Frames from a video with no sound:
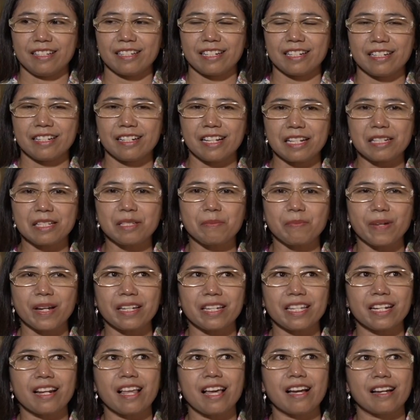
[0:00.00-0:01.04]
Jadi kan
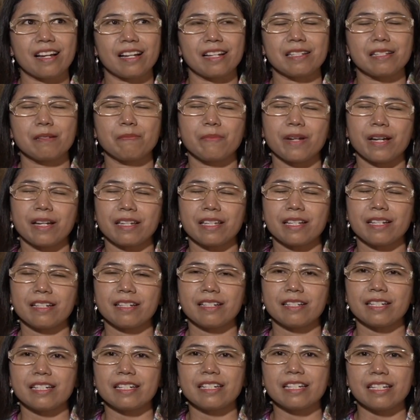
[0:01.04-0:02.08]
semakin langka, semakin
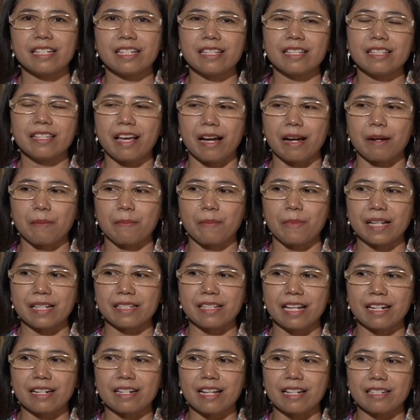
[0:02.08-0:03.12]
sedikit yang
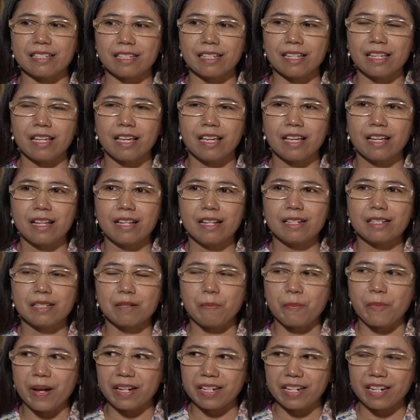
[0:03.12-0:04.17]
masak nasi,
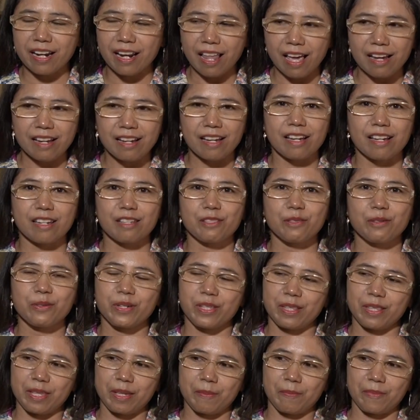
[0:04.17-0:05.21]
semakin langka itu
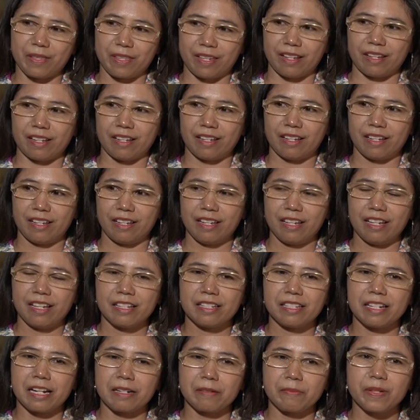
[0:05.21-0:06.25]
intipnya.
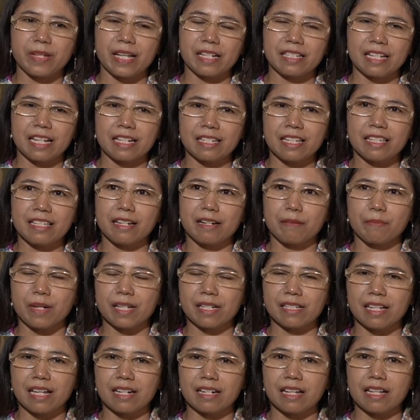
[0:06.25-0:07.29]
Dan biasanya yang
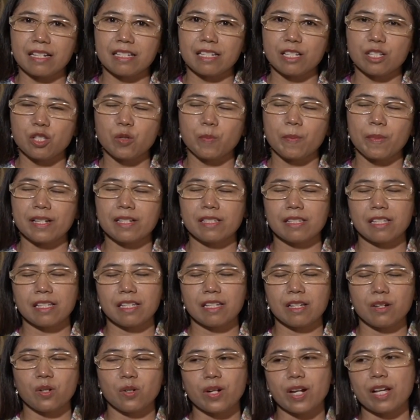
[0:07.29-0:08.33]
masak nasi itu
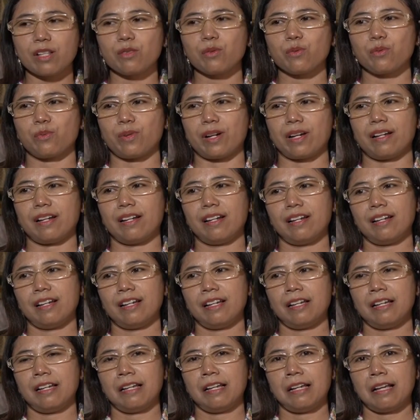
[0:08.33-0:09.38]
pasti orang tua.
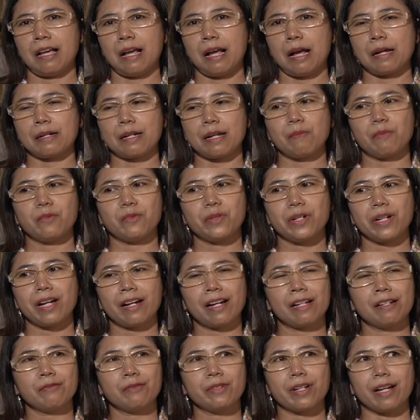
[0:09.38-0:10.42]
Anak muda
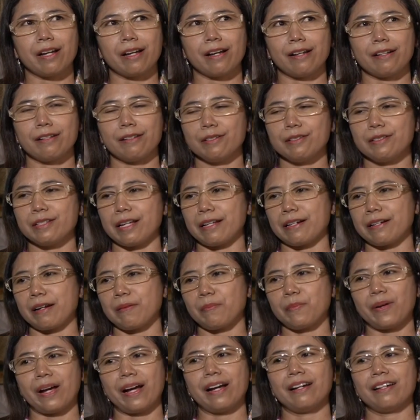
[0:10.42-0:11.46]
kan udah
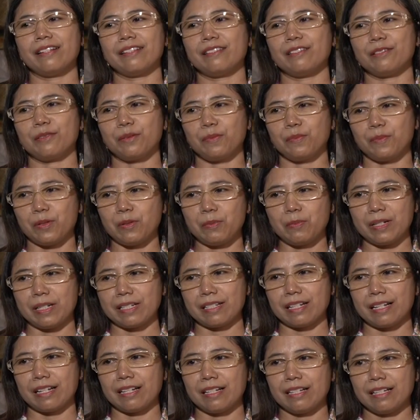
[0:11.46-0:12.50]
jarang banget itu mau
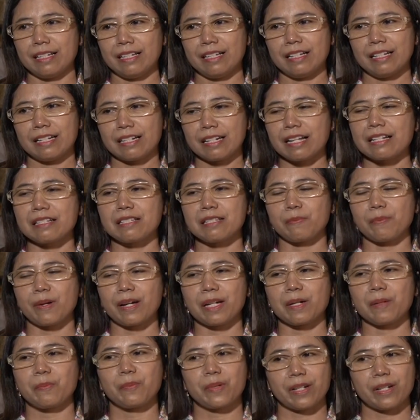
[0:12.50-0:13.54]
masak nasi pakai